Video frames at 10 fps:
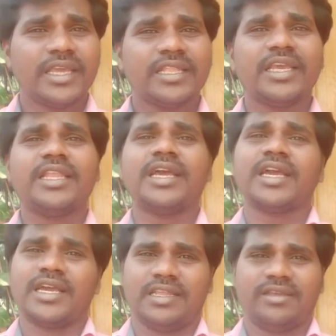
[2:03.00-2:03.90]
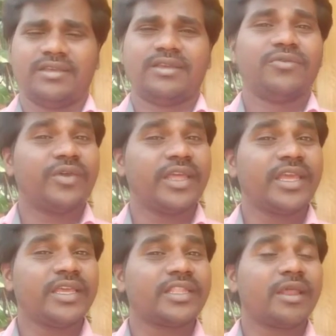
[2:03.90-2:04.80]
ఏదైనా కానీ
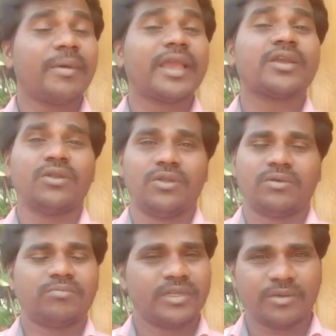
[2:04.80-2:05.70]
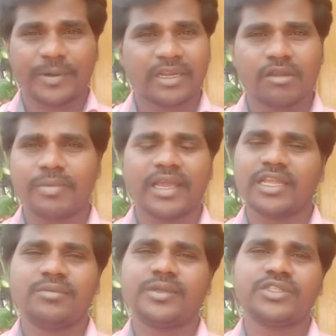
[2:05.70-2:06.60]
వేరే ఇతర బ్యాంకుల్లో నేను పర్టికులర్ బ్యాంక్
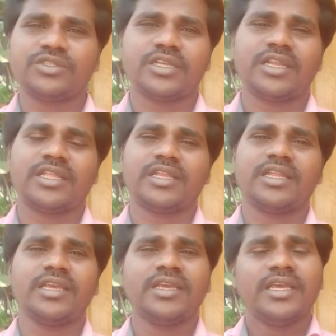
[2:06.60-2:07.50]
అని మెన్షన్ చేయట్లేదండి